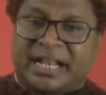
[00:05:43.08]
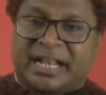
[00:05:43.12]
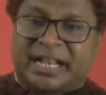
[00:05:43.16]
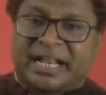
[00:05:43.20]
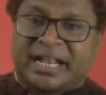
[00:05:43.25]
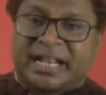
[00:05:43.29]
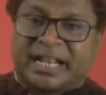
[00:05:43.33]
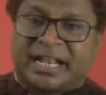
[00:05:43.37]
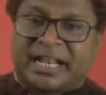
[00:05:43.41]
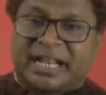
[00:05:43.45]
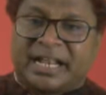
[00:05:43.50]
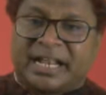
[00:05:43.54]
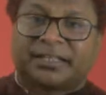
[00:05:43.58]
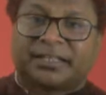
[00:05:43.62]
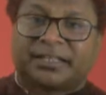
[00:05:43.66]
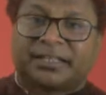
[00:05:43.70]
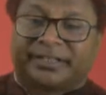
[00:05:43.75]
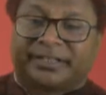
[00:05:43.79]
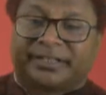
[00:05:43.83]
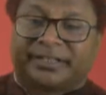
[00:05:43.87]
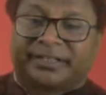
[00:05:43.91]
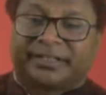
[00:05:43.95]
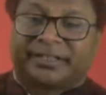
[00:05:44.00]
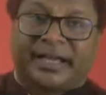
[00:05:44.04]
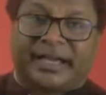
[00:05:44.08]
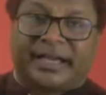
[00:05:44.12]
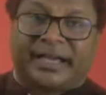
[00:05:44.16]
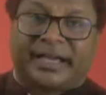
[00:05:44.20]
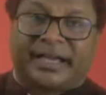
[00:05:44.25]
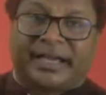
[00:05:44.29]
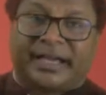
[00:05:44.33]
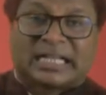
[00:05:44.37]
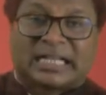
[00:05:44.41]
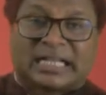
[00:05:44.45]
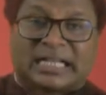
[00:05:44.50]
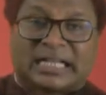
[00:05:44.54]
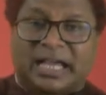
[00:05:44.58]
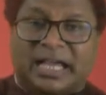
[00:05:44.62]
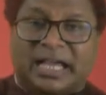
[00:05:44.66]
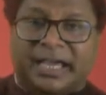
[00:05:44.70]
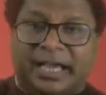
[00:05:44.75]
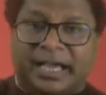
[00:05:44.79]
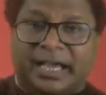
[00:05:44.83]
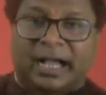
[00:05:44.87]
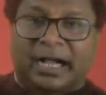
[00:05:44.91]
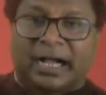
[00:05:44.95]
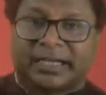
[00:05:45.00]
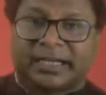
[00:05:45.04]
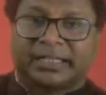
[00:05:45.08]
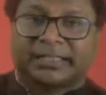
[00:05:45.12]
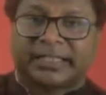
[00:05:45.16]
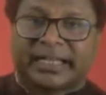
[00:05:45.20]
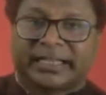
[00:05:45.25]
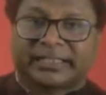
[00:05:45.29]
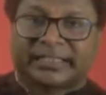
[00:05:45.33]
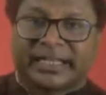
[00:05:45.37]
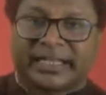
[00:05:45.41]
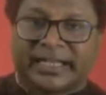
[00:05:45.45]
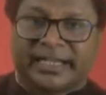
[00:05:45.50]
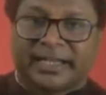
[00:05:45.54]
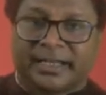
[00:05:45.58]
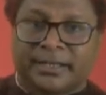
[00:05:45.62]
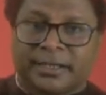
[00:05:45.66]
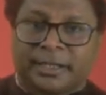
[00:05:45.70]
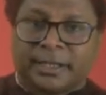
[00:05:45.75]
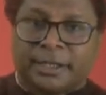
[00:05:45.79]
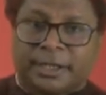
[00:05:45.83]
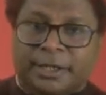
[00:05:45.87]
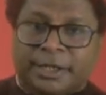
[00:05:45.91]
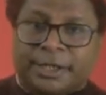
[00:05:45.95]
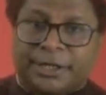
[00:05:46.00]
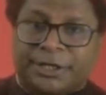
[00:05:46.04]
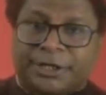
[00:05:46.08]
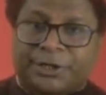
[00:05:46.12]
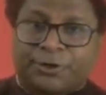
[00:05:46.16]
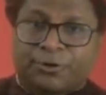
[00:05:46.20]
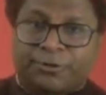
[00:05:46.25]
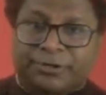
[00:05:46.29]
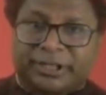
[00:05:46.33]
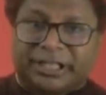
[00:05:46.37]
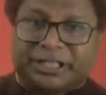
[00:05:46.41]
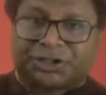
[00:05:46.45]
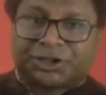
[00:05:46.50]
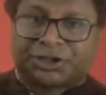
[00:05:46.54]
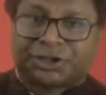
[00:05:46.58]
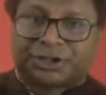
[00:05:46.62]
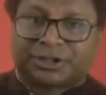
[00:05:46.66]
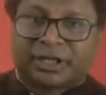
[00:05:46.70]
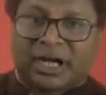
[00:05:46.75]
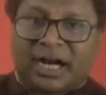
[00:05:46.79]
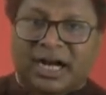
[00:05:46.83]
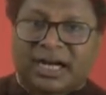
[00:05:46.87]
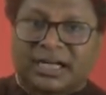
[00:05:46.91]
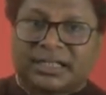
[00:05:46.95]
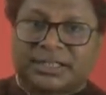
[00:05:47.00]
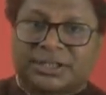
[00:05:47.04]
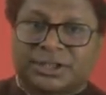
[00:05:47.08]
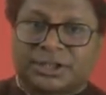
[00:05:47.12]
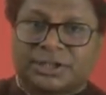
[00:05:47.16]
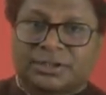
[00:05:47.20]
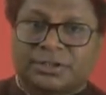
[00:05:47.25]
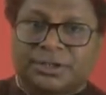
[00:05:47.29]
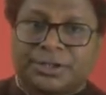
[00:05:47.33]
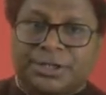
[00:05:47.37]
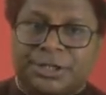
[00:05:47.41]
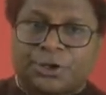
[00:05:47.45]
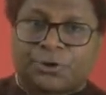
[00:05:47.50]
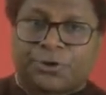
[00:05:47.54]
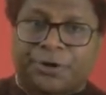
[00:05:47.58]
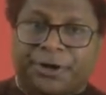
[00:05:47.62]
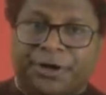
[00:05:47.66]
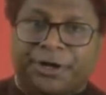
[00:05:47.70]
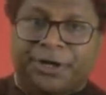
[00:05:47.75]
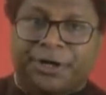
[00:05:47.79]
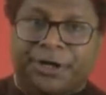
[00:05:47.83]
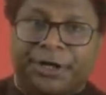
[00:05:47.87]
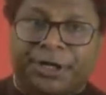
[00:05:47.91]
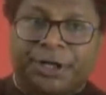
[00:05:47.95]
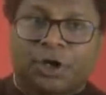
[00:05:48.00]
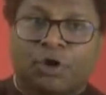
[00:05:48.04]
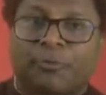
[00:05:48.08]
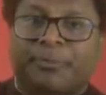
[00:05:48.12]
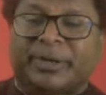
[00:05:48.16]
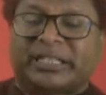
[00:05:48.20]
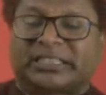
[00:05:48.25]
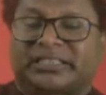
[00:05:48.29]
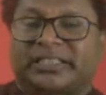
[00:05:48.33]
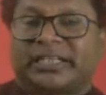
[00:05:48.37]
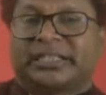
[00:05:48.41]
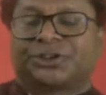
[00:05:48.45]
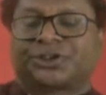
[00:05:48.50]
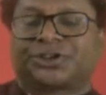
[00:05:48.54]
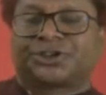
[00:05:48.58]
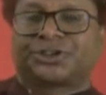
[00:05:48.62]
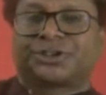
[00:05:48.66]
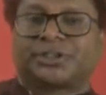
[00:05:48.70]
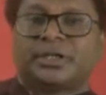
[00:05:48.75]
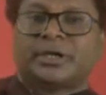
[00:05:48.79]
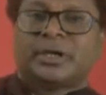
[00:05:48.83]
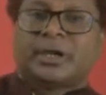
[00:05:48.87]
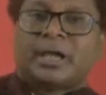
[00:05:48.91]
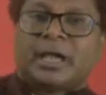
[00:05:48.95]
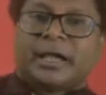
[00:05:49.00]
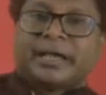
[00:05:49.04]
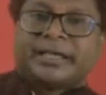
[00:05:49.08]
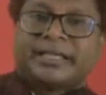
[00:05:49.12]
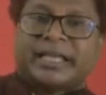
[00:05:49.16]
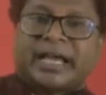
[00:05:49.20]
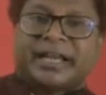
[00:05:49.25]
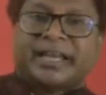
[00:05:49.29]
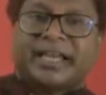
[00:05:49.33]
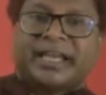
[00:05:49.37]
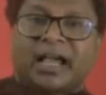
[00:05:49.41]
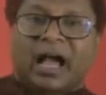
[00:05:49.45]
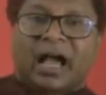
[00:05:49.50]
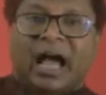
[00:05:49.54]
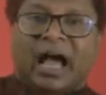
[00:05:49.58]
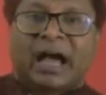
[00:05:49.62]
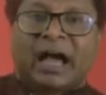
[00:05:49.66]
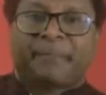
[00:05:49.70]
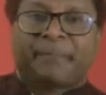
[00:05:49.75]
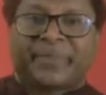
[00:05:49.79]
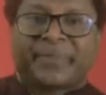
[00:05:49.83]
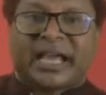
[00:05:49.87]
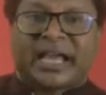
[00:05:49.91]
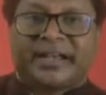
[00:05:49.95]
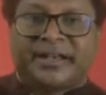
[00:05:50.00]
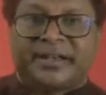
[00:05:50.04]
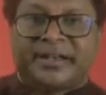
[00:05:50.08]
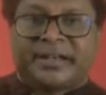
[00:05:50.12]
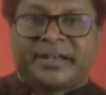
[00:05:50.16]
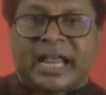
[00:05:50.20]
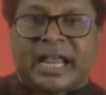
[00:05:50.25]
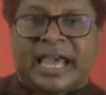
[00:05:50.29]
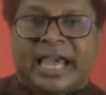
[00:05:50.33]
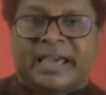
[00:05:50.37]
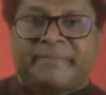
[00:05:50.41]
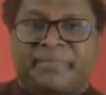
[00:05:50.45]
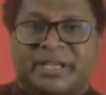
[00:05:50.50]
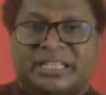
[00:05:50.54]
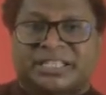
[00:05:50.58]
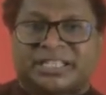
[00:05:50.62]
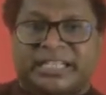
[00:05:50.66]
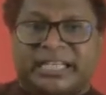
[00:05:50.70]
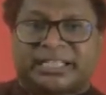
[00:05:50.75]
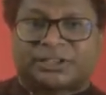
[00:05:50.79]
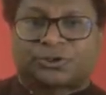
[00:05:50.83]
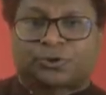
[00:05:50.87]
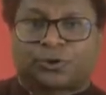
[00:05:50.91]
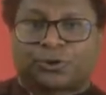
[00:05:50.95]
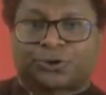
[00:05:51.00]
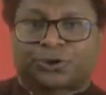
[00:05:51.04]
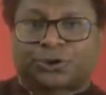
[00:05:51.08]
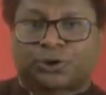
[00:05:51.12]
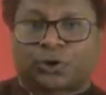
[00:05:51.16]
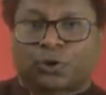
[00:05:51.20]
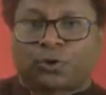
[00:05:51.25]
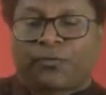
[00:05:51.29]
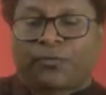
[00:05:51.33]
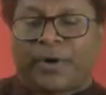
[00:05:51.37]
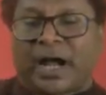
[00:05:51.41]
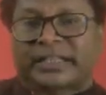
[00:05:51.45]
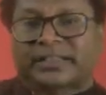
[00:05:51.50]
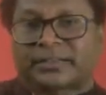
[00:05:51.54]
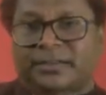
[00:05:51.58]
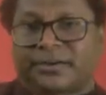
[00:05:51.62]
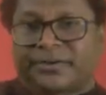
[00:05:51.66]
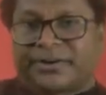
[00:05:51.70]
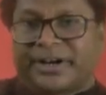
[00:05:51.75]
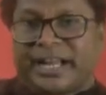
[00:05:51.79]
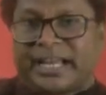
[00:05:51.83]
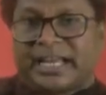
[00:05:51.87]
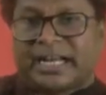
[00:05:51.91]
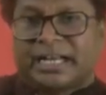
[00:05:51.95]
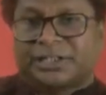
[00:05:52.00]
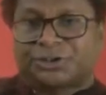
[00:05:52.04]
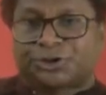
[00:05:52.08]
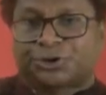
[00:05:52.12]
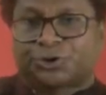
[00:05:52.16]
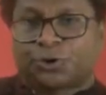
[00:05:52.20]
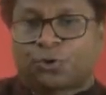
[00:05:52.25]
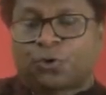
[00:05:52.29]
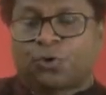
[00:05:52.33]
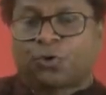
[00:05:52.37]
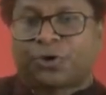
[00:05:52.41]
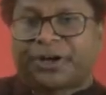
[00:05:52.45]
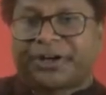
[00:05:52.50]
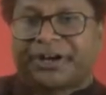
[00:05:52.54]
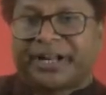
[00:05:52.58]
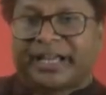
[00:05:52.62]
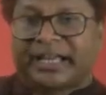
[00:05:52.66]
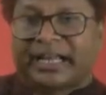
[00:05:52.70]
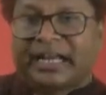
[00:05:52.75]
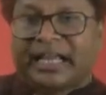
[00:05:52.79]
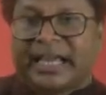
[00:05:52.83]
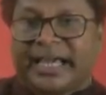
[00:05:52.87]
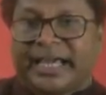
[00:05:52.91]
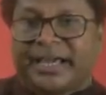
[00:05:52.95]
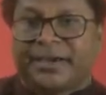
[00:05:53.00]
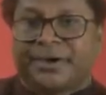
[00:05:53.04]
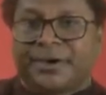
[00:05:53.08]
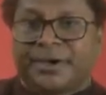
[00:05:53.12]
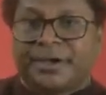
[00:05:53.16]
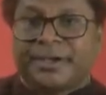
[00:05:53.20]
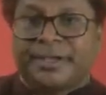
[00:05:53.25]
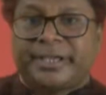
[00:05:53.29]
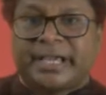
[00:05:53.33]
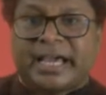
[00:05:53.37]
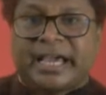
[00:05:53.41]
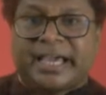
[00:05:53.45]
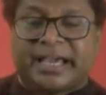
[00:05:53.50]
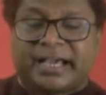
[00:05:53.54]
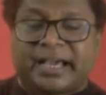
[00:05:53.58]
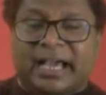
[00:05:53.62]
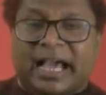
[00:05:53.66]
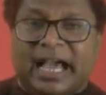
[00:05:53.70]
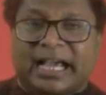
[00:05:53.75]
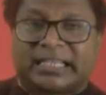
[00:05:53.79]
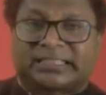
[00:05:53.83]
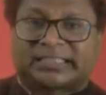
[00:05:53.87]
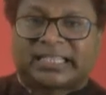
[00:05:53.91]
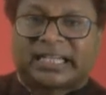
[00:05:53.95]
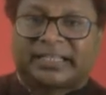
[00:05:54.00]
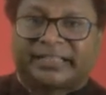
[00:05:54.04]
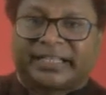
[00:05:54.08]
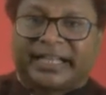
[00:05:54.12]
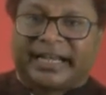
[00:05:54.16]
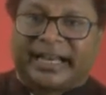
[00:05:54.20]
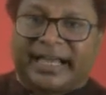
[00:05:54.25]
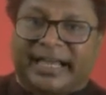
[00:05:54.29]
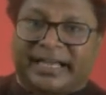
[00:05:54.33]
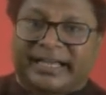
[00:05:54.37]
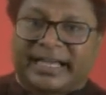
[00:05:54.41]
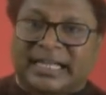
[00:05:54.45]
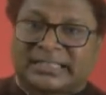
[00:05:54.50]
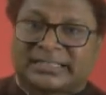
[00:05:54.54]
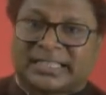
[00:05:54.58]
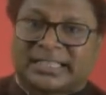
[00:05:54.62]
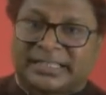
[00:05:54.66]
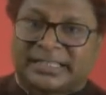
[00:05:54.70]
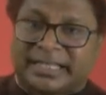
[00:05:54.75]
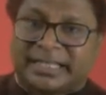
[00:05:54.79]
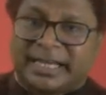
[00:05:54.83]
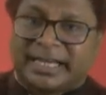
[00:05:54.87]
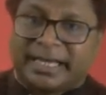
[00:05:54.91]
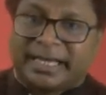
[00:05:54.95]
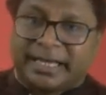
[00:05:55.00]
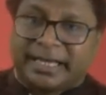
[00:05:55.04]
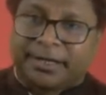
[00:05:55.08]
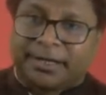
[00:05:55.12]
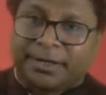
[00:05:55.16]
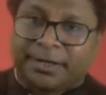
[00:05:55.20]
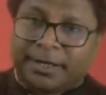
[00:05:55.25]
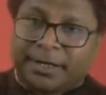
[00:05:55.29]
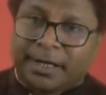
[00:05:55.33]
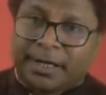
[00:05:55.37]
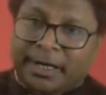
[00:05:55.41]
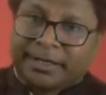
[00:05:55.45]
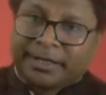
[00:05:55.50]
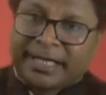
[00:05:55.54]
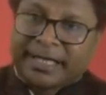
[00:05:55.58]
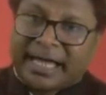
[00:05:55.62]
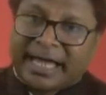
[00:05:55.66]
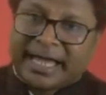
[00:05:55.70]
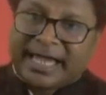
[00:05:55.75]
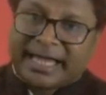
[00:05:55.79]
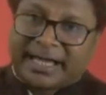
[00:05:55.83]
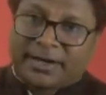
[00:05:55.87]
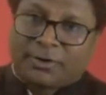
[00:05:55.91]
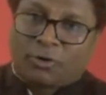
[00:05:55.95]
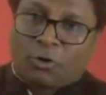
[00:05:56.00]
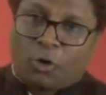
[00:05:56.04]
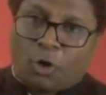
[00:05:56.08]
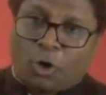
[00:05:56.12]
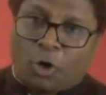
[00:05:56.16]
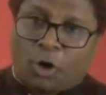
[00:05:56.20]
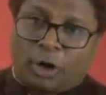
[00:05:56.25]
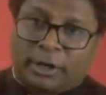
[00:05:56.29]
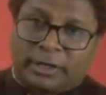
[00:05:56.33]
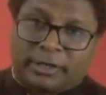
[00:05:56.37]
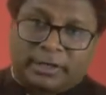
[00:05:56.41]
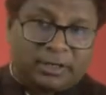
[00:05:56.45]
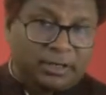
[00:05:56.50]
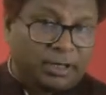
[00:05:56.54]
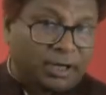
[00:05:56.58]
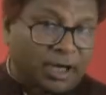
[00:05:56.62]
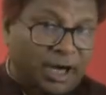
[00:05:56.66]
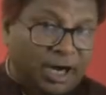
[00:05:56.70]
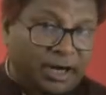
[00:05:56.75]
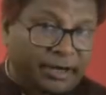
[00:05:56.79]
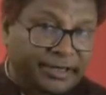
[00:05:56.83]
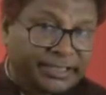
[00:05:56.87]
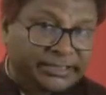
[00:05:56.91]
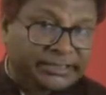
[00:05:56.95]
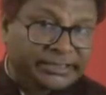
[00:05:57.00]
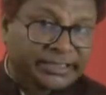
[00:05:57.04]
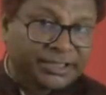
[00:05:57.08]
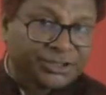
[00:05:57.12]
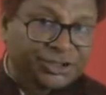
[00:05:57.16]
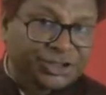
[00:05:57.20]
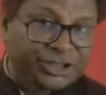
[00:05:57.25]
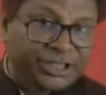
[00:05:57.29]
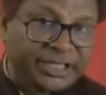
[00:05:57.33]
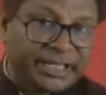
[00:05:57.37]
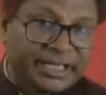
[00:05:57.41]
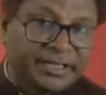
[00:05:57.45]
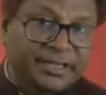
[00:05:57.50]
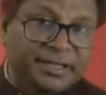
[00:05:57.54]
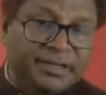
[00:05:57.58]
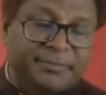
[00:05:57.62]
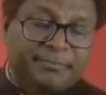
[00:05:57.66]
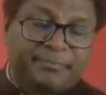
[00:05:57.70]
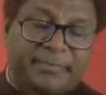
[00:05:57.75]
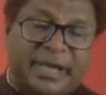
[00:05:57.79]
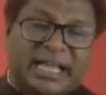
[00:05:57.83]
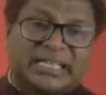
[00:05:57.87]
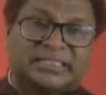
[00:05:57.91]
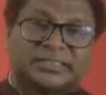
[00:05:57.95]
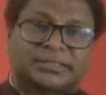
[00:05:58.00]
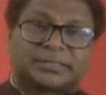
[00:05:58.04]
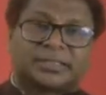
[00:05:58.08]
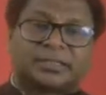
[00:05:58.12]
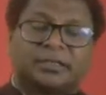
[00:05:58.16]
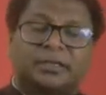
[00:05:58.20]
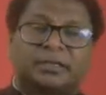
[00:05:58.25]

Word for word: एक ऐसा दिन है कैसा है आगे देखते हैं टू स्टार्ट योर न्यू बिजनेस यानी आपके नए बिजनेस को शुरुआत करने के लिए शुरू करने के लिए यह एक ऐसा दिन है कैसा दिन है यह एक ऑडिसस है मीन्स